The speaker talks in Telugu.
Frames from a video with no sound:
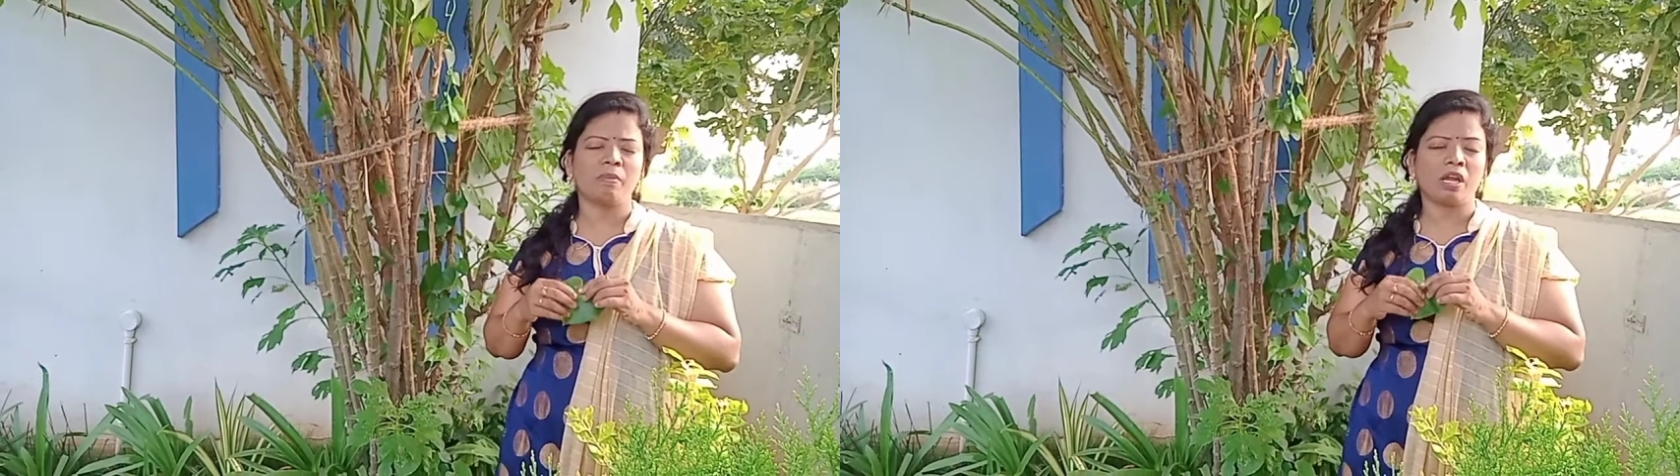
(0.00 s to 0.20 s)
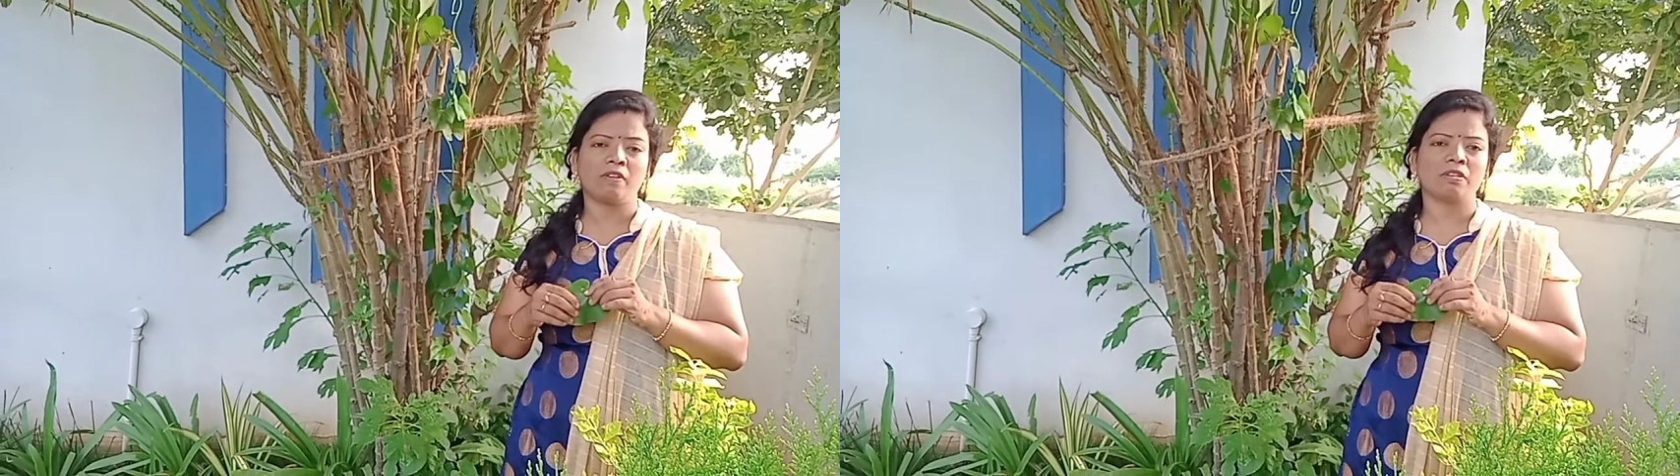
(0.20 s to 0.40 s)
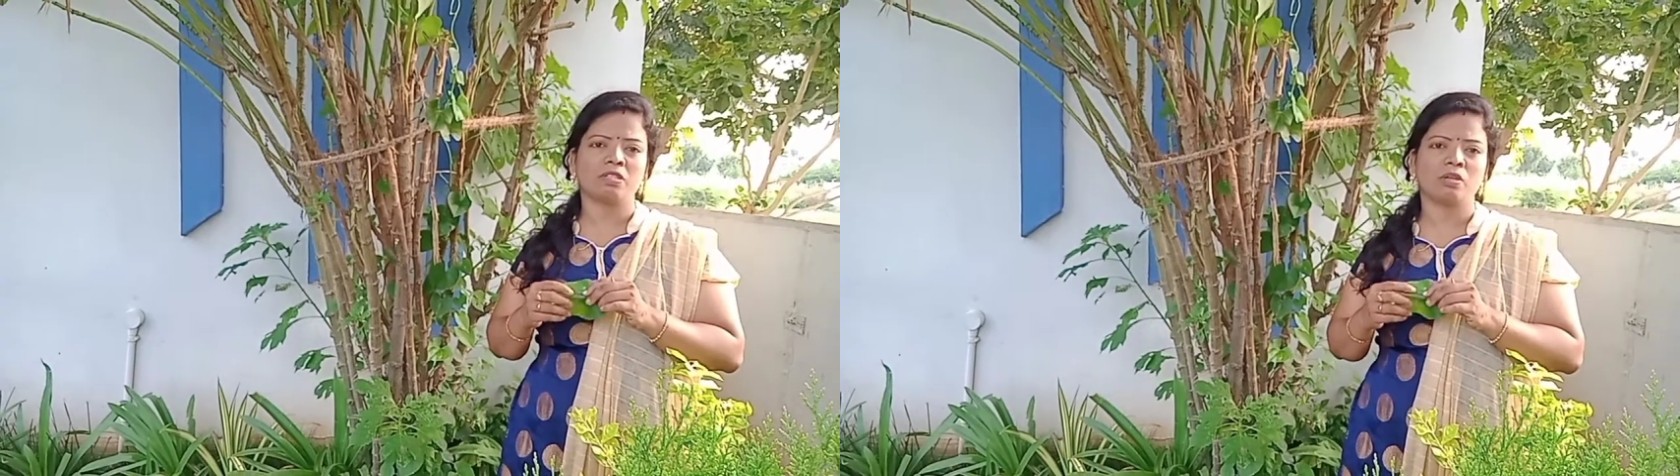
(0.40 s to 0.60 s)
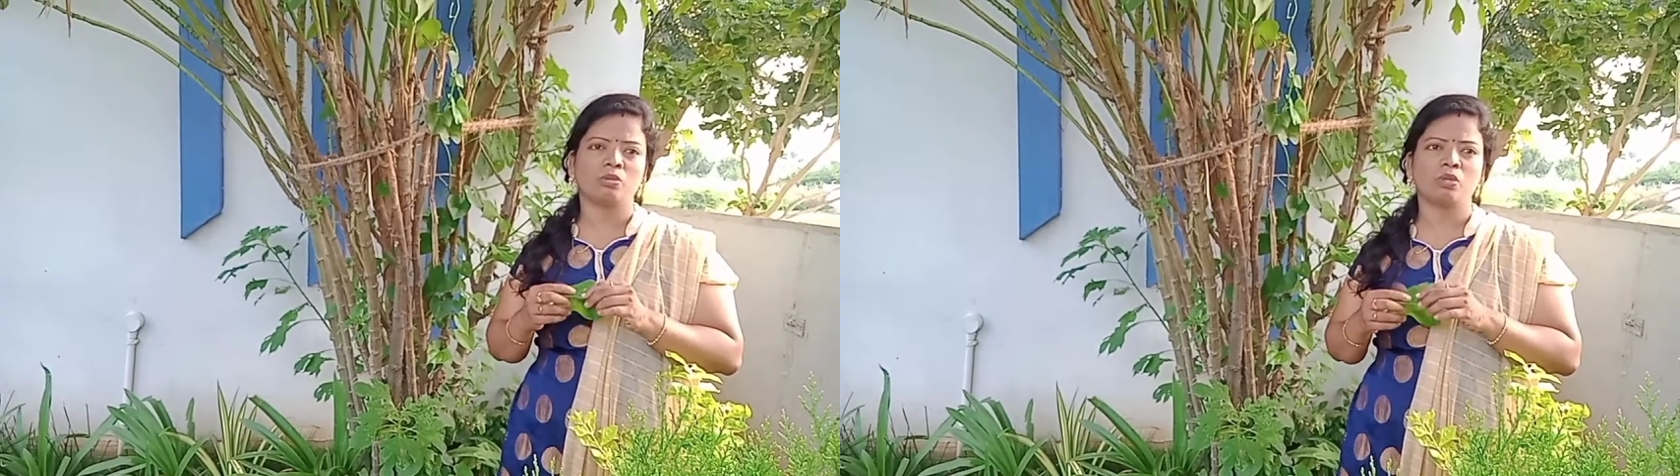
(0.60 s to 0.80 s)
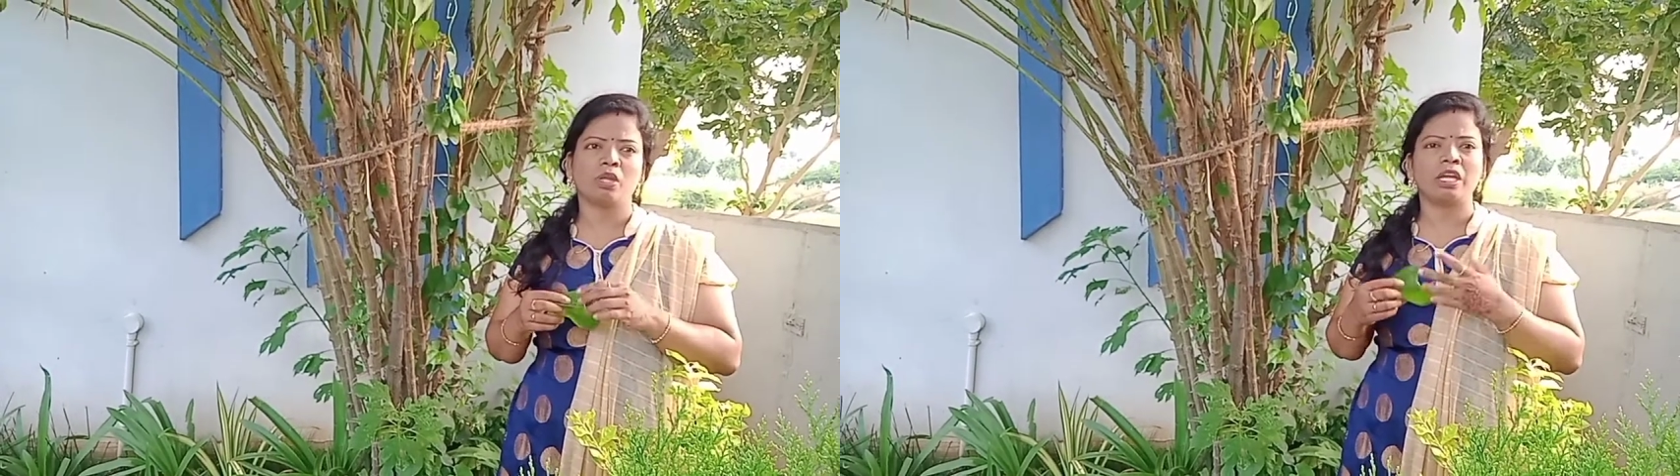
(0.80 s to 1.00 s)
మానవ వస్తువులు
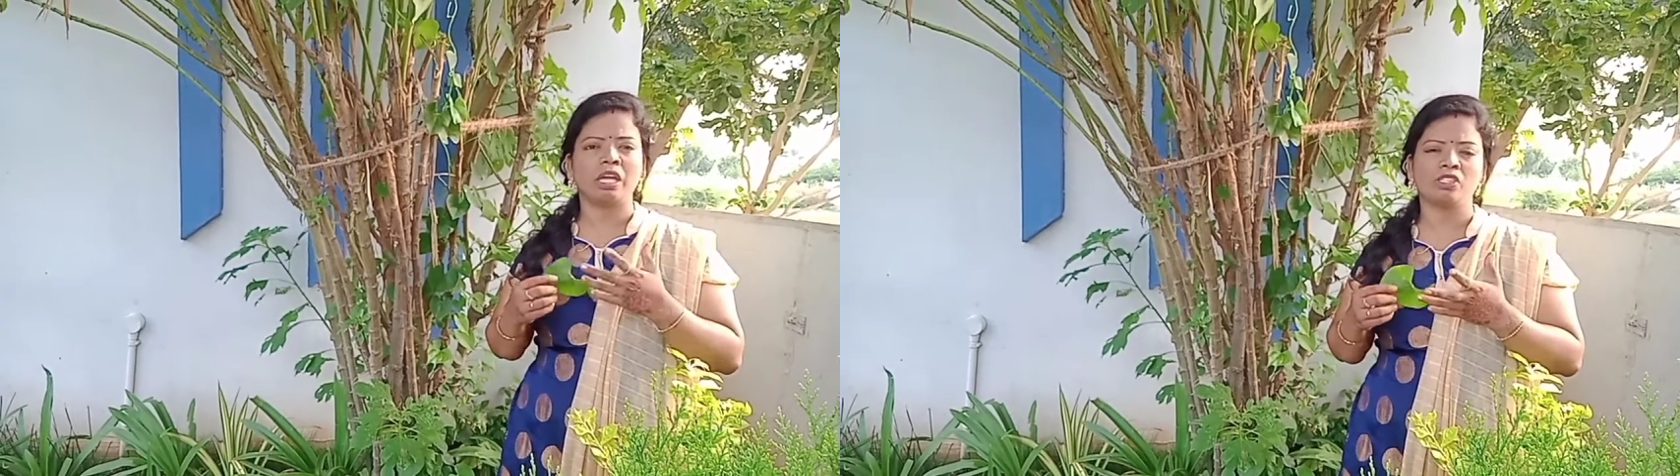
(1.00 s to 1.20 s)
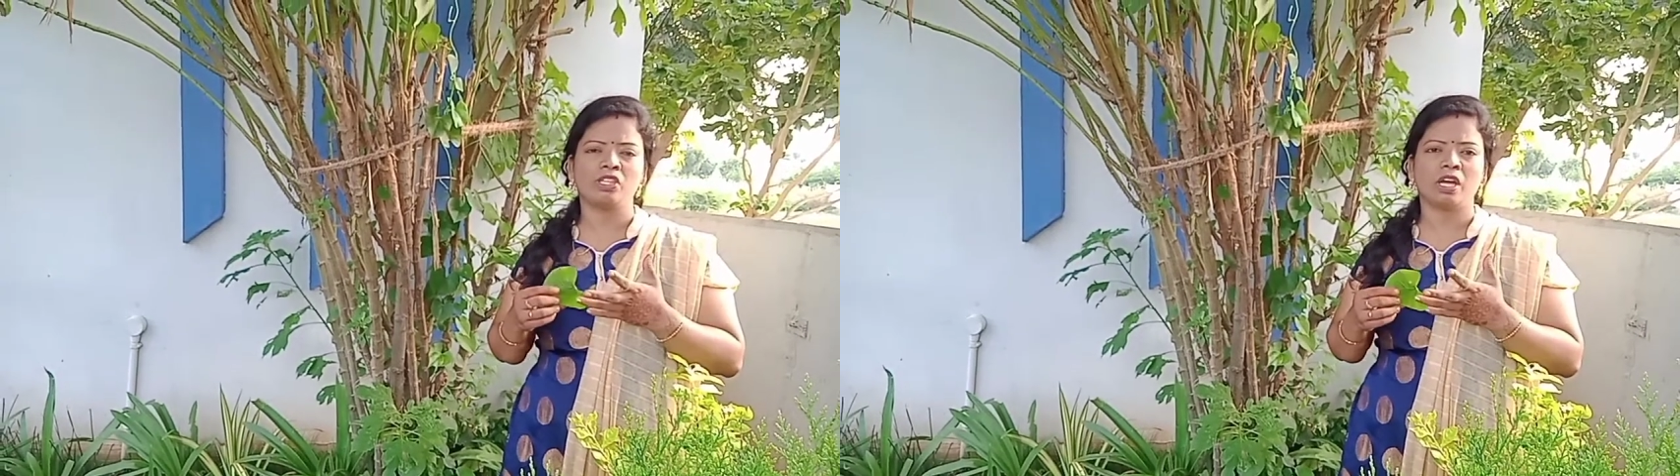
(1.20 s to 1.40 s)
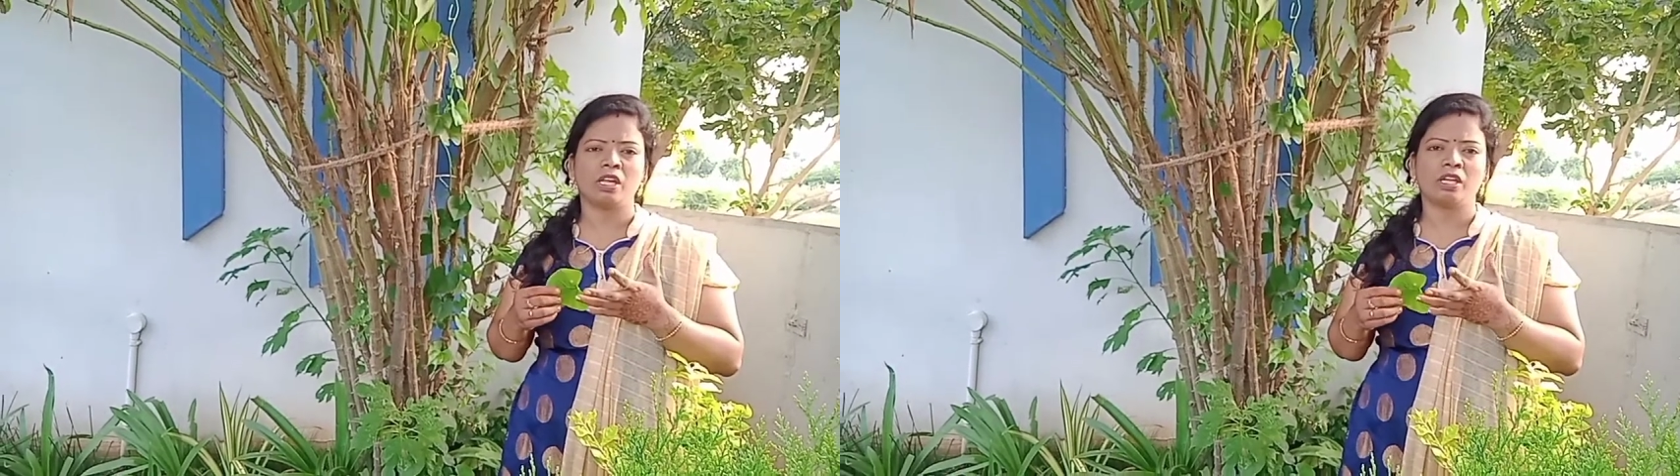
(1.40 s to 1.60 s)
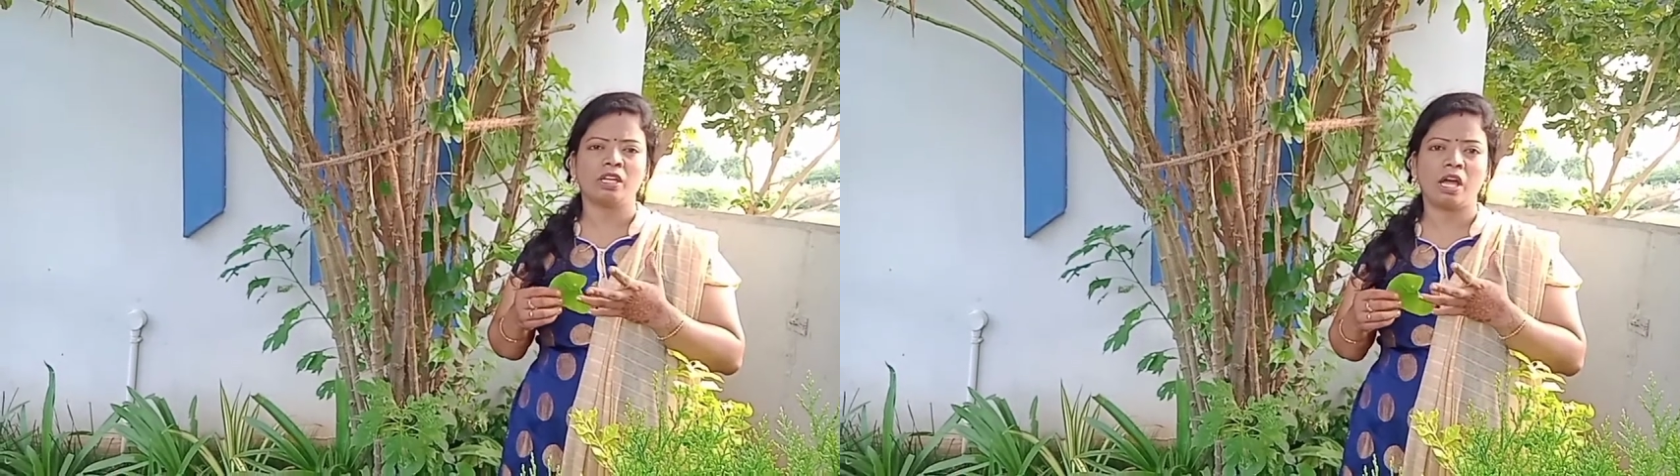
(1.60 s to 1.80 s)
సో దాన్ని ఏం చేయాలి అని